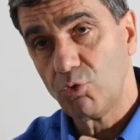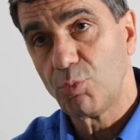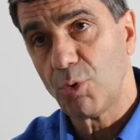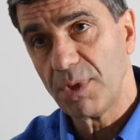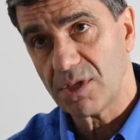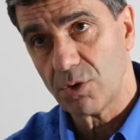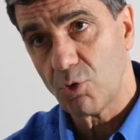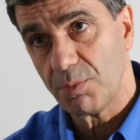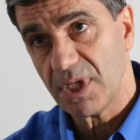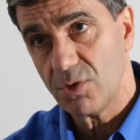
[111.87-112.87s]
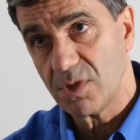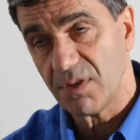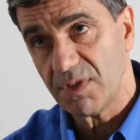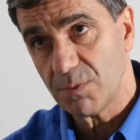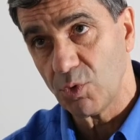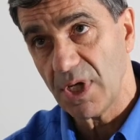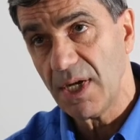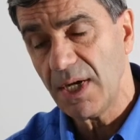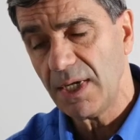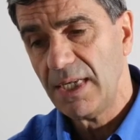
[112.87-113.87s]
toutes premières entreprises de service
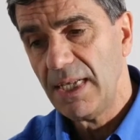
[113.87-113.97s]
mondial,